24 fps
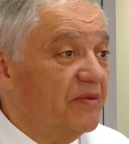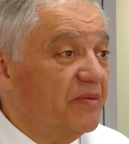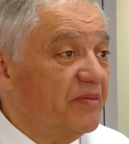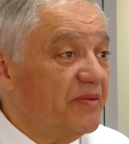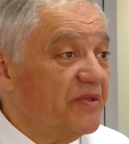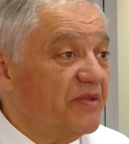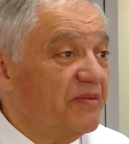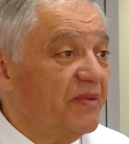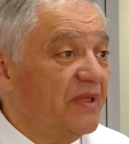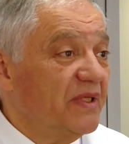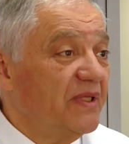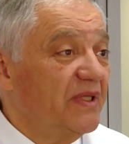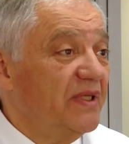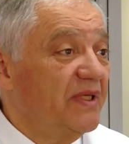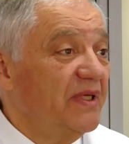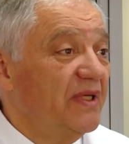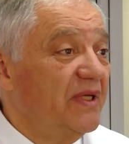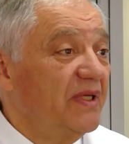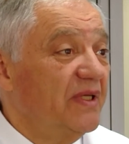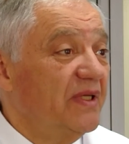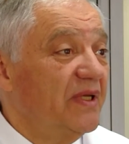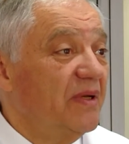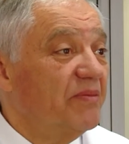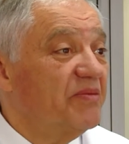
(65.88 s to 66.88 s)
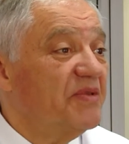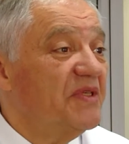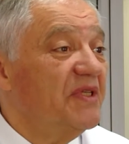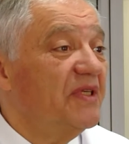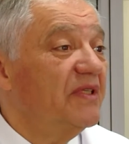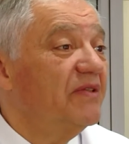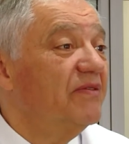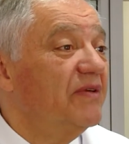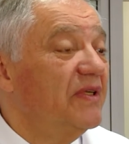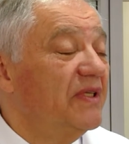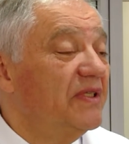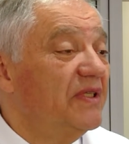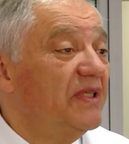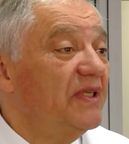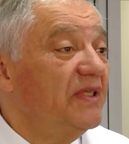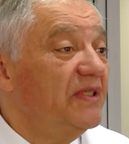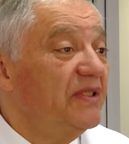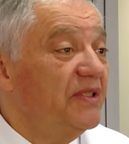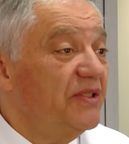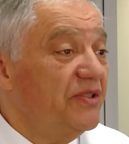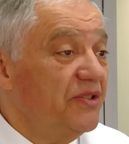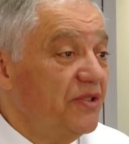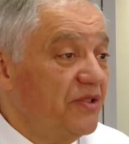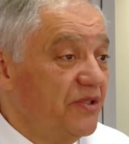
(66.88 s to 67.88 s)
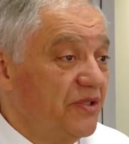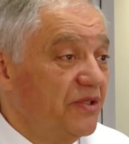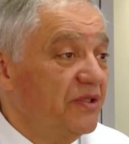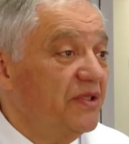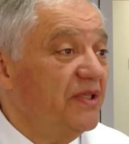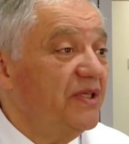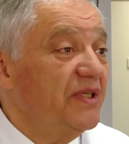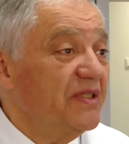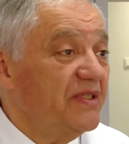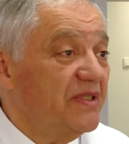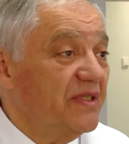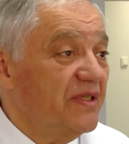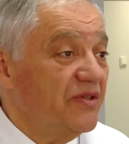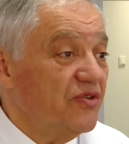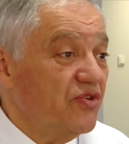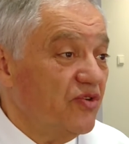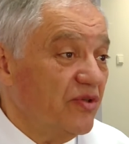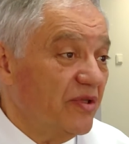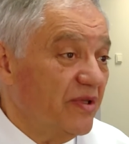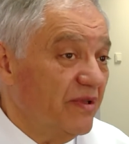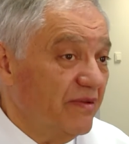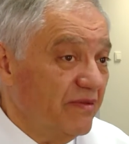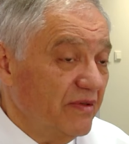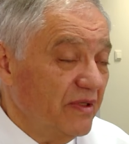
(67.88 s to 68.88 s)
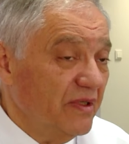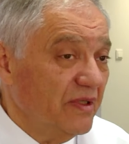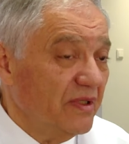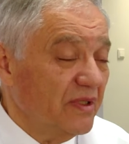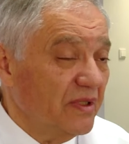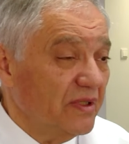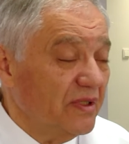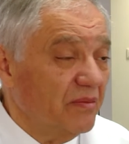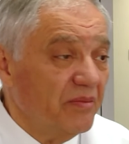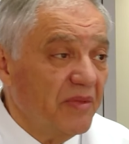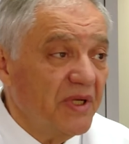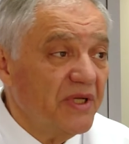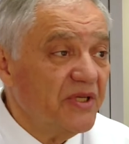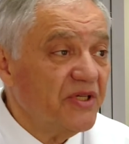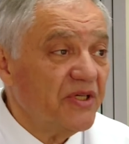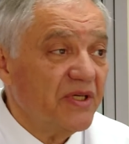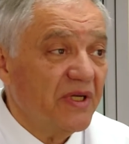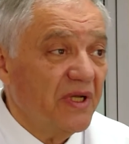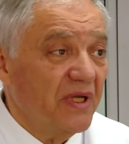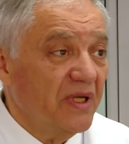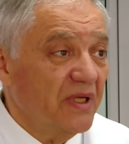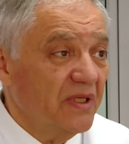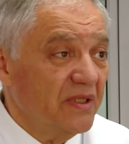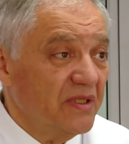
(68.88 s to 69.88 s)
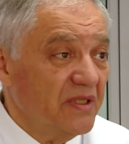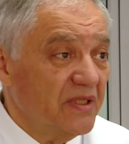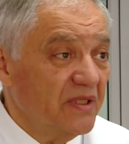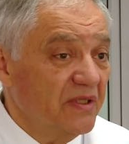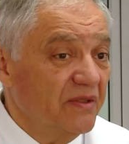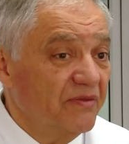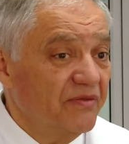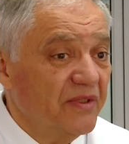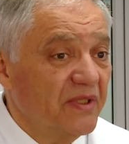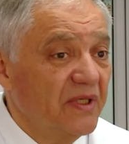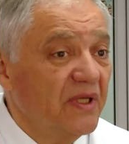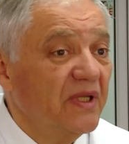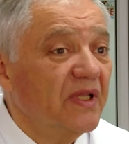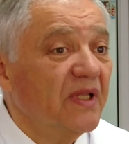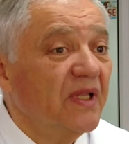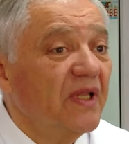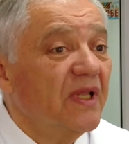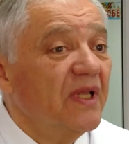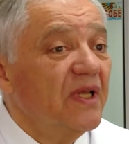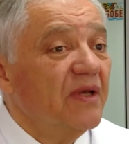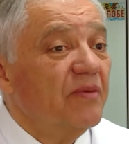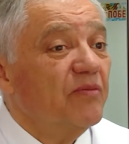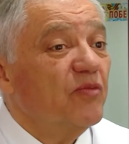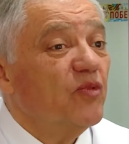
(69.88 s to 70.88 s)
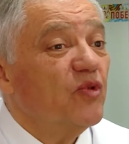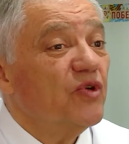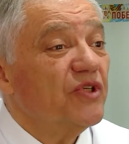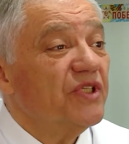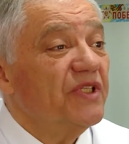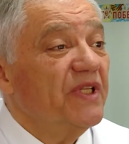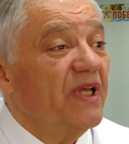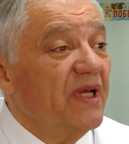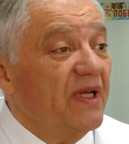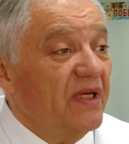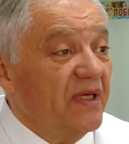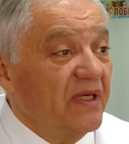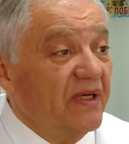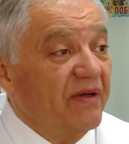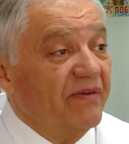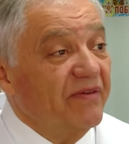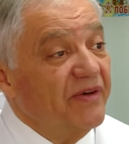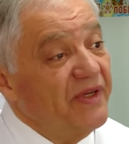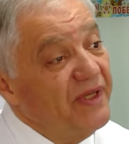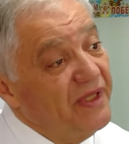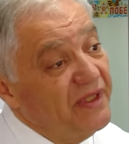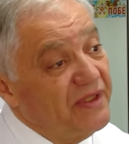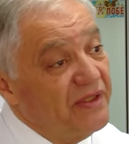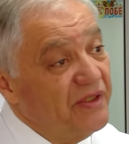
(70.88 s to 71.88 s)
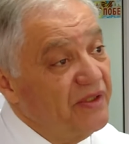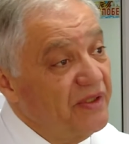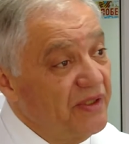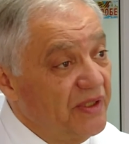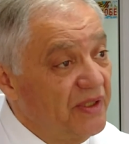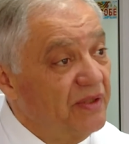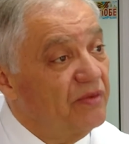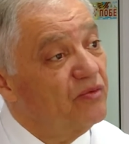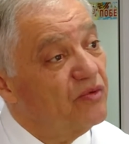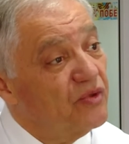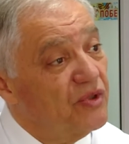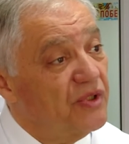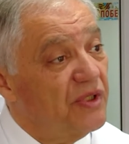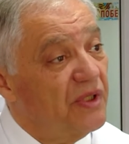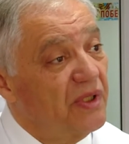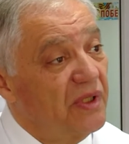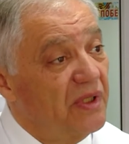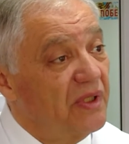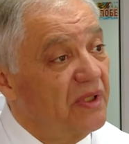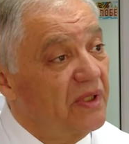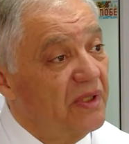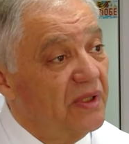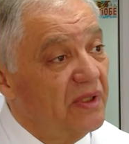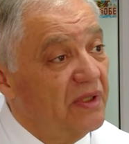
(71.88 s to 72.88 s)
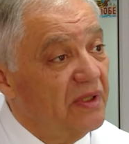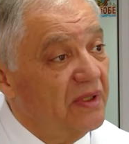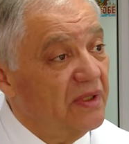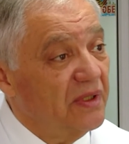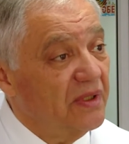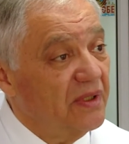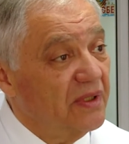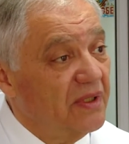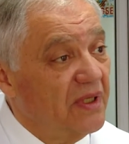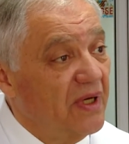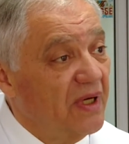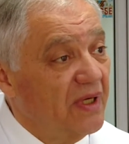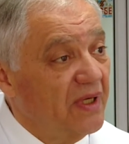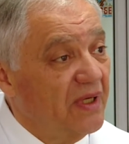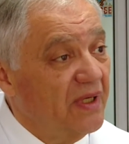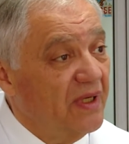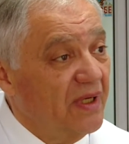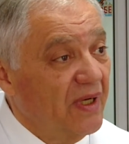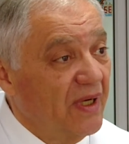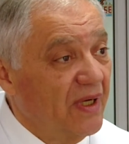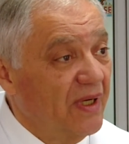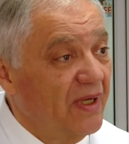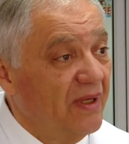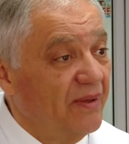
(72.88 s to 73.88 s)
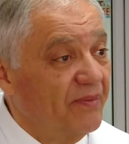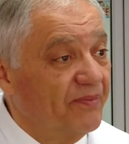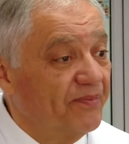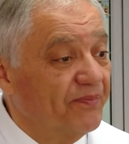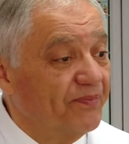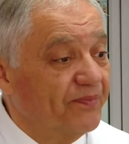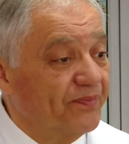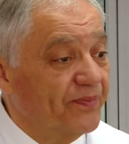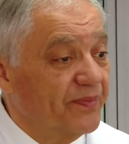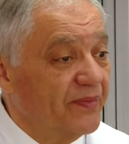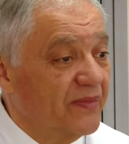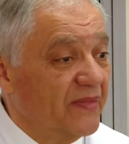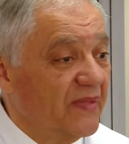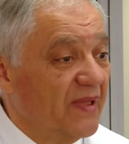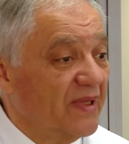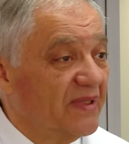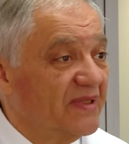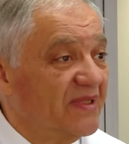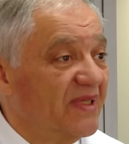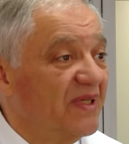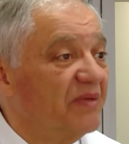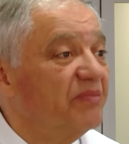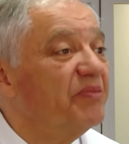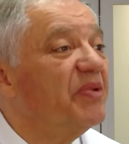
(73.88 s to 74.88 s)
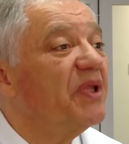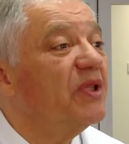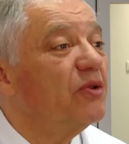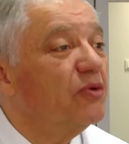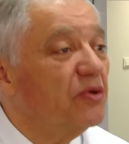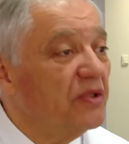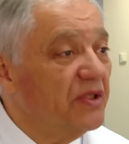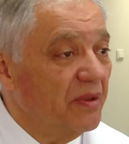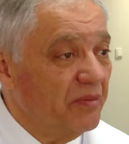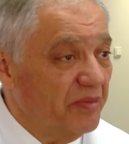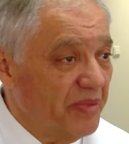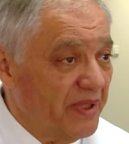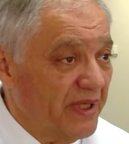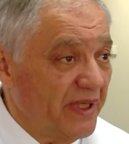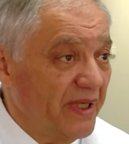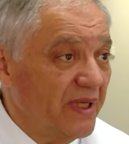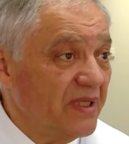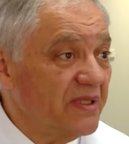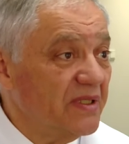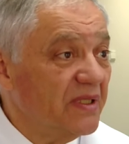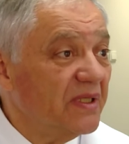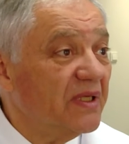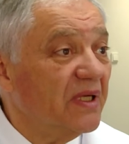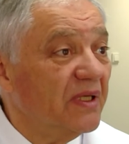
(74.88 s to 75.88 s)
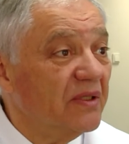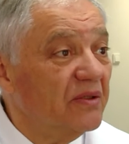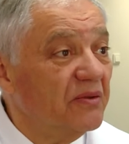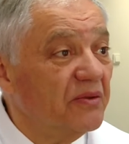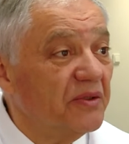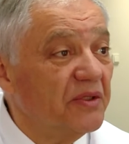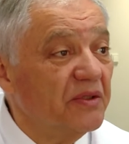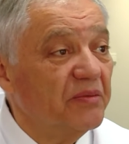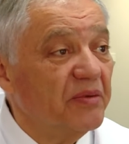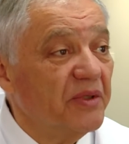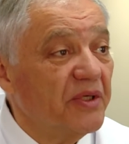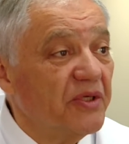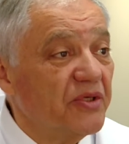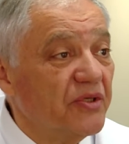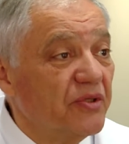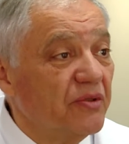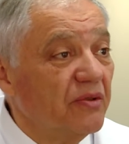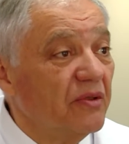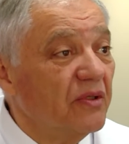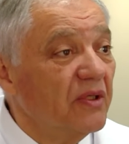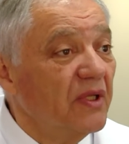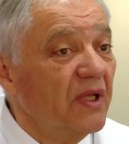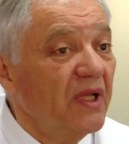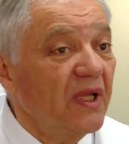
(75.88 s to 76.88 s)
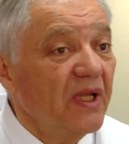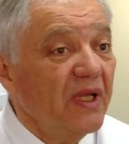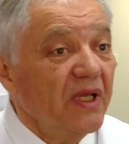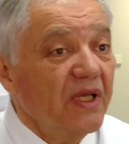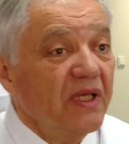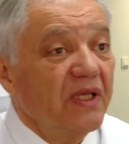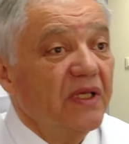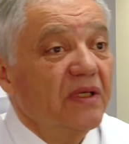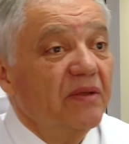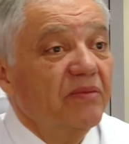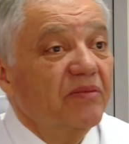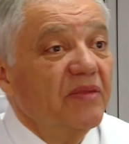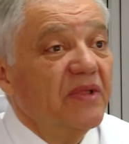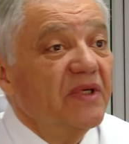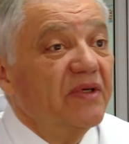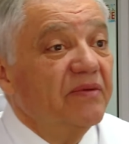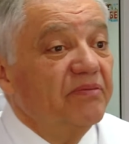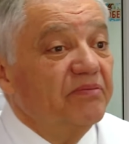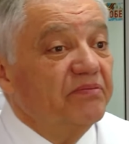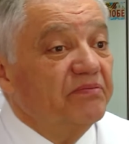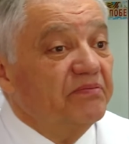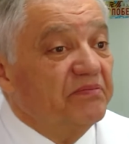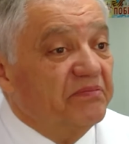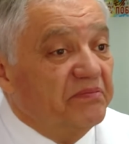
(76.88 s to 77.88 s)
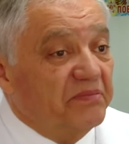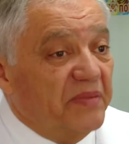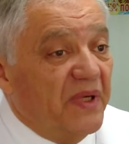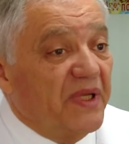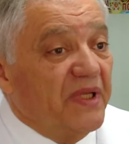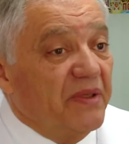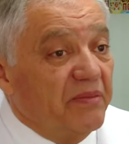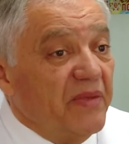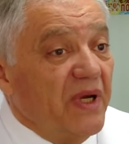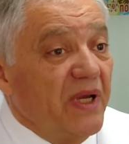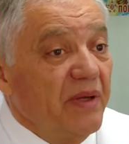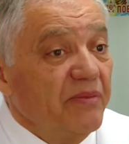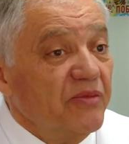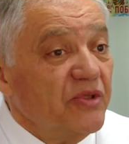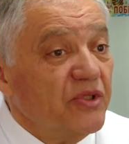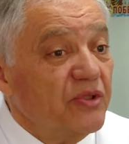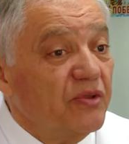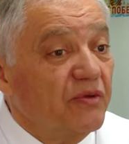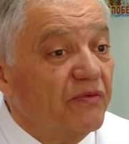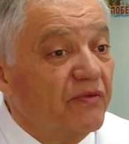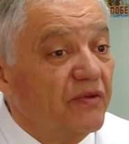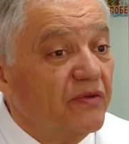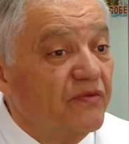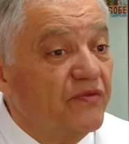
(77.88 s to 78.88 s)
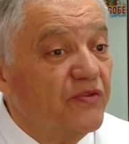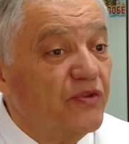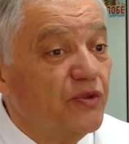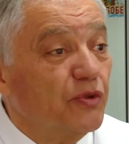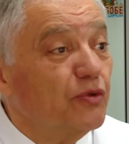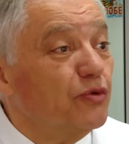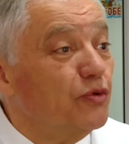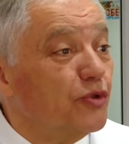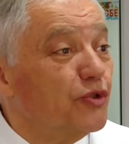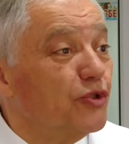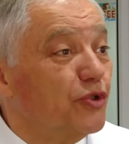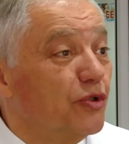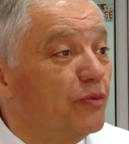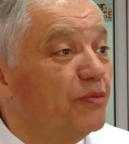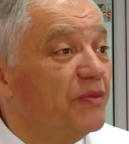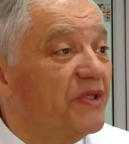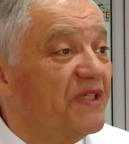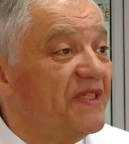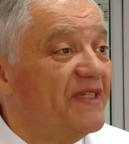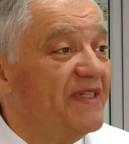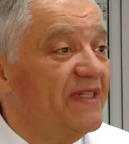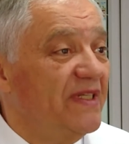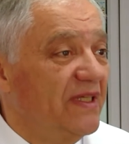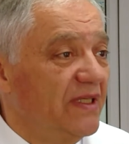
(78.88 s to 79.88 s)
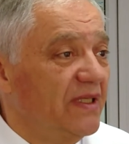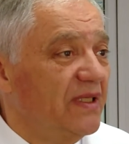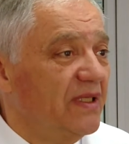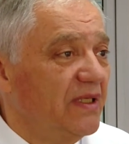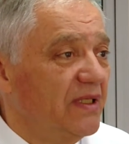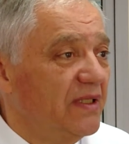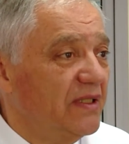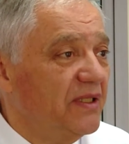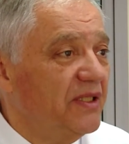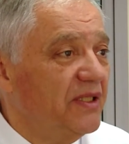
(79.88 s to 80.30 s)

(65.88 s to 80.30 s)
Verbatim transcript: мы посмотрели и обследовали 3300 человек. Это большая цифра. Можно говорить о ней уже э, как о, так сказать, пилотном проекте, который прошел. И мы понимаем, что вот все то, что мы сделали,